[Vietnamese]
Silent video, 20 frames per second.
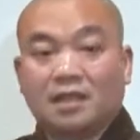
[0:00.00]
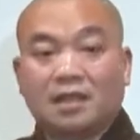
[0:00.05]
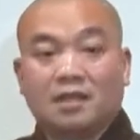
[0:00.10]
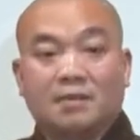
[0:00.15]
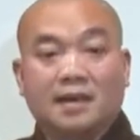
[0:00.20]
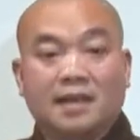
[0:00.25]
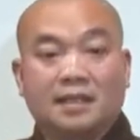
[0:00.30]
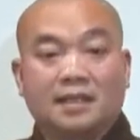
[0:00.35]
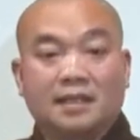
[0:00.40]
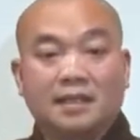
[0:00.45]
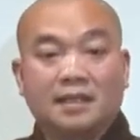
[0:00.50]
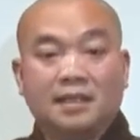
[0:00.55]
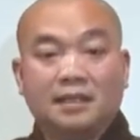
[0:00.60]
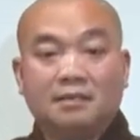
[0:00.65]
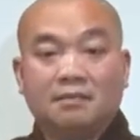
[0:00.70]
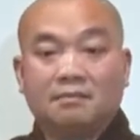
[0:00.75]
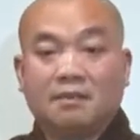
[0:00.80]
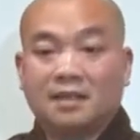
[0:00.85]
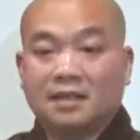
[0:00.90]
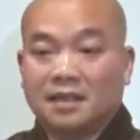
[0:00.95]
đều bằng trí
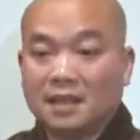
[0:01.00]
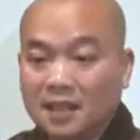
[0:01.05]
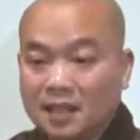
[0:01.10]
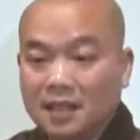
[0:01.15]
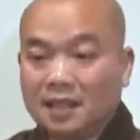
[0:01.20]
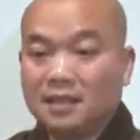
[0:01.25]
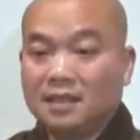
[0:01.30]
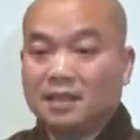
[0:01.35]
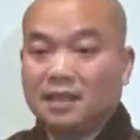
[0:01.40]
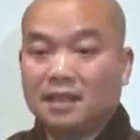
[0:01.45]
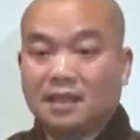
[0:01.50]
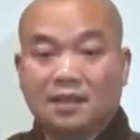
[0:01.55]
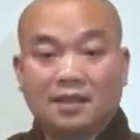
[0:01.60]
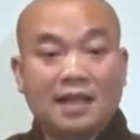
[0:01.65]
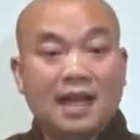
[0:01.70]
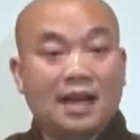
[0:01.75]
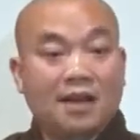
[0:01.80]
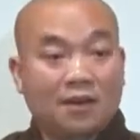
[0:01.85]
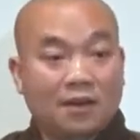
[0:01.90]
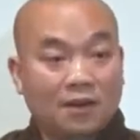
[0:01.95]
mà trí thì nó
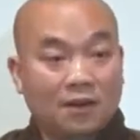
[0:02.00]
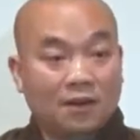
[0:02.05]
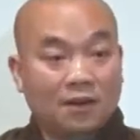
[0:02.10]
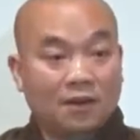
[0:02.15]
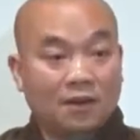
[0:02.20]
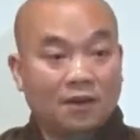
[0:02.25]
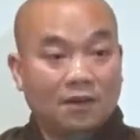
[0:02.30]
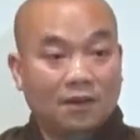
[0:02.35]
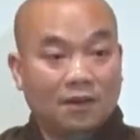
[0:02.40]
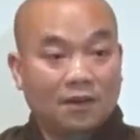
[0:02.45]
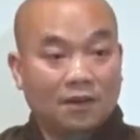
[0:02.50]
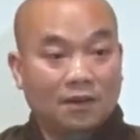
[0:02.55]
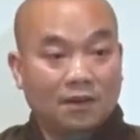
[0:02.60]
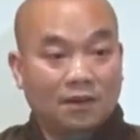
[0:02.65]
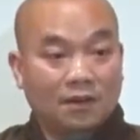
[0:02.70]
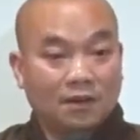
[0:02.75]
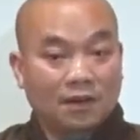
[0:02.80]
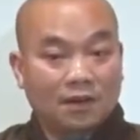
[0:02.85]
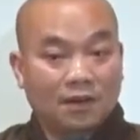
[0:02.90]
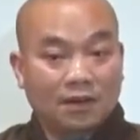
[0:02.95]
gia cổ
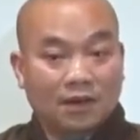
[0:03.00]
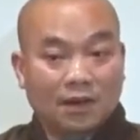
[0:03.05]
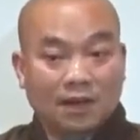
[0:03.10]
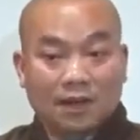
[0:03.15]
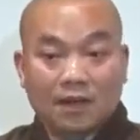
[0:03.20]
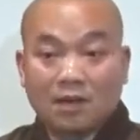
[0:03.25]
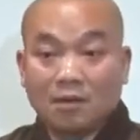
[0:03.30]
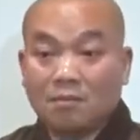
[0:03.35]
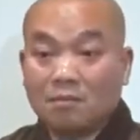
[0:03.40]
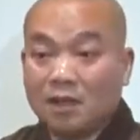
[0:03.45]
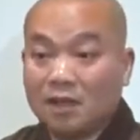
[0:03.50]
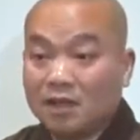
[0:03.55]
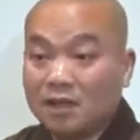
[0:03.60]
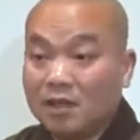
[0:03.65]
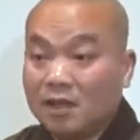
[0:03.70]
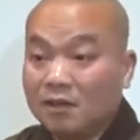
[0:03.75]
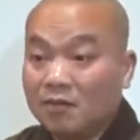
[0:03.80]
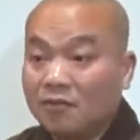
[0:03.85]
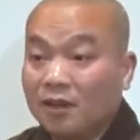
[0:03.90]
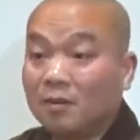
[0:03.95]
không bị
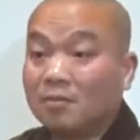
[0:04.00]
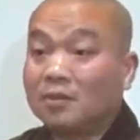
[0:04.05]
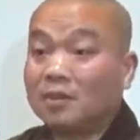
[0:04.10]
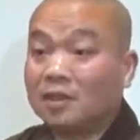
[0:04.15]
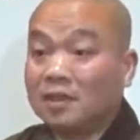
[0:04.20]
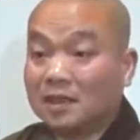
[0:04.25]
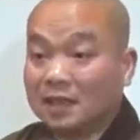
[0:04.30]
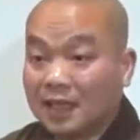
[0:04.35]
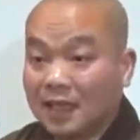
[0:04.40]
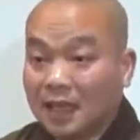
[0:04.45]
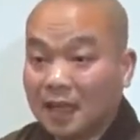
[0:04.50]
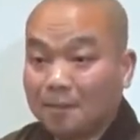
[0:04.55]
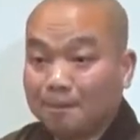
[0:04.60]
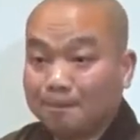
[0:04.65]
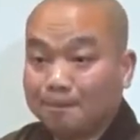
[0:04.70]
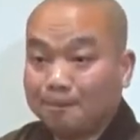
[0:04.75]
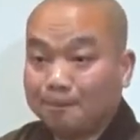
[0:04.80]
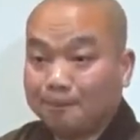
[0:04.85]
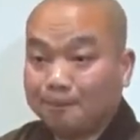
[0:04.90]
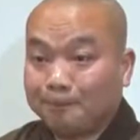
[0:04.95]
vọng tình chia lấp
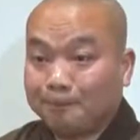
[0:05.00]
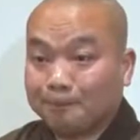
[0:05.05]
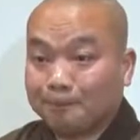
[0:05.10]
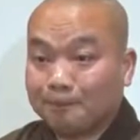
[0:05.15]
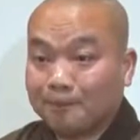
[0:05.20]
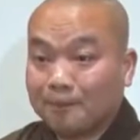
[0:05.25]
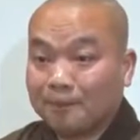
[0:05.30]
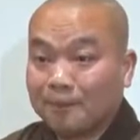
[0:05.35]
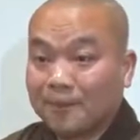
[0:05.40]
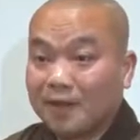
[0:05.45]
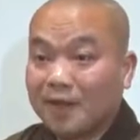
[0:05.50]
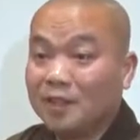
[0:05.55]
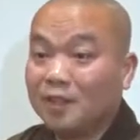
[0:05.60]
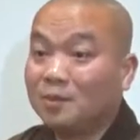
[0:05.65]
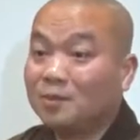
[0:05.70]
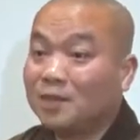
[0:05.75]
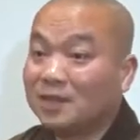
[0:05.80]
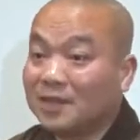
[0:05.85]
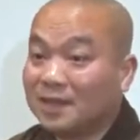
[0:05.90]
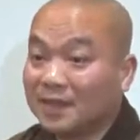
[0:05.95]
hình
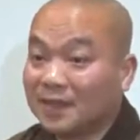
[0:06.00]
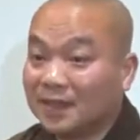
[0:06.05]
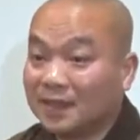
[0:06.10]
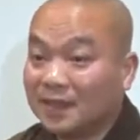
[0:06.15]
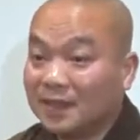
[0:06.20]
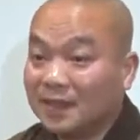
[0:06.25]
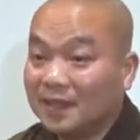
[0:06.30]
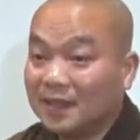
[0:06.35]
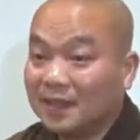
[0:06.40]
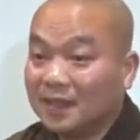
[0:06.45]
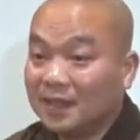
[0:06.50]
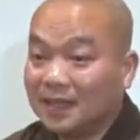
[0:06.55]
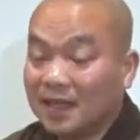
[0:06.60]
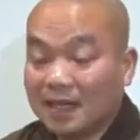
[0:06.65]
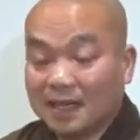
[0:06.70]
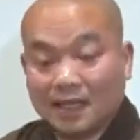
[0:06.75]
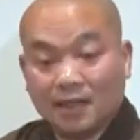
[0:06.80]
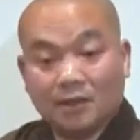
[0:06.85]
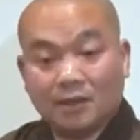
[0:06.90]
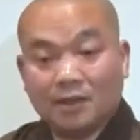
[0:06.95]
dung được chưa
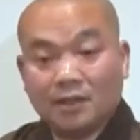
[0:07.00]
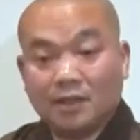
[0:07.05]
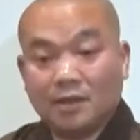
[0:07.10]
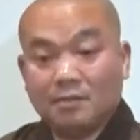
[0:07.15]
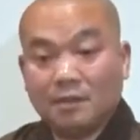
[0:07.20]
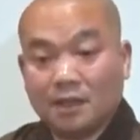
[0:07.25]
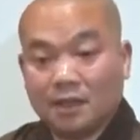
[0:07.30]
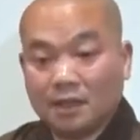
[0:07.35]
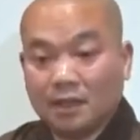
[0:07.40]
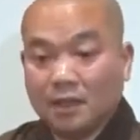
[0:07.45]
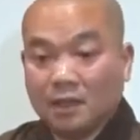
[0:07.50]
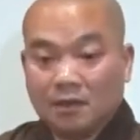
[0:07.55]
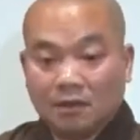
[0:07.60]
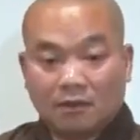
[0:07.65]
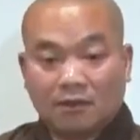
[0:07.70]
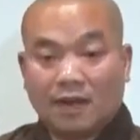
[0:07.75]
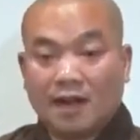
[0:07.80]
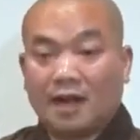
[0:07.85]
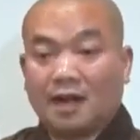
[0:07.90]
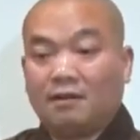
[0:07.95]
khác nhau giữa mình
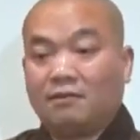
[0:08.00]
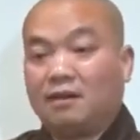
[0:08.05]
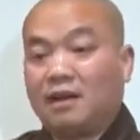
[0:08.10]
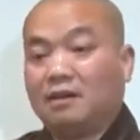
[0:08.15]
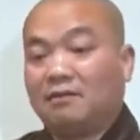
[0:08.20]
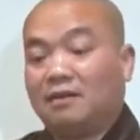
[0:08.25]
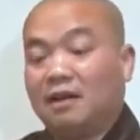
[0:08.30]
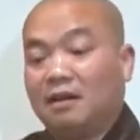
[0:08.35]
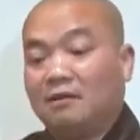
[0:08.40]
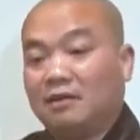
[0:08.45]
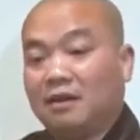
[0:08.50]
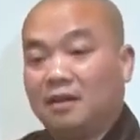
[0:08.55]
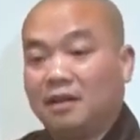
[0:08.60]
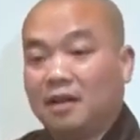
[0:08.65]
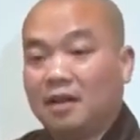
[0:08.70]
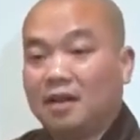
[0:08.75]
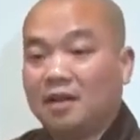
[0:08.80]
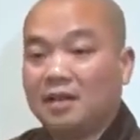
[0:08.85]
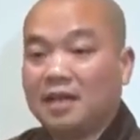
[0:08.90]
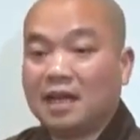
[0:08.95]
và và và, và
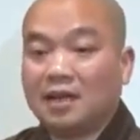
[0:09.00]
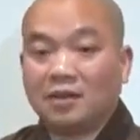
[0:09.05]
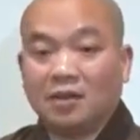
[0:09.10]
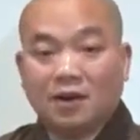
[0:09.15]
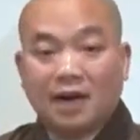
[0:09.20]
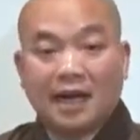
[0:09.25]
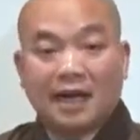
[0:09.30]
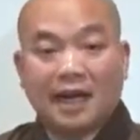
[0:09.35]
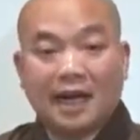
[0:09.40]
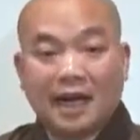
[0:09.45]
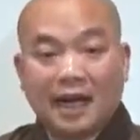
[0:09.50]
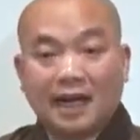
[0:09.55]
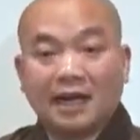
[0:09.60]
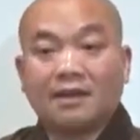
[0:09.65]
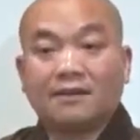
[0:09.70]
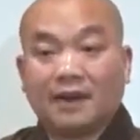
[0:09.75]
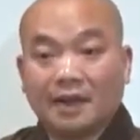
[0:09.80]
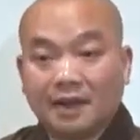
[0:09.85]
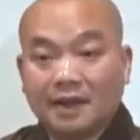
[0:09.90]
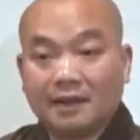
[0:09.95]
đấng giác ngộ a la hán
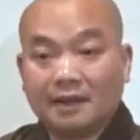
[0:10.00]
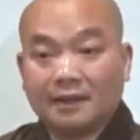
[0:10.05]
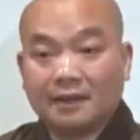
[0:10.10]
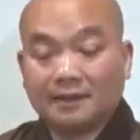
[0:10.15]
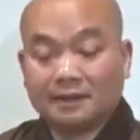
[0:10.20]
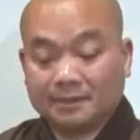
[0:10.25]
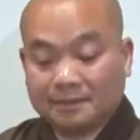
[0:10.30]
là vậy đó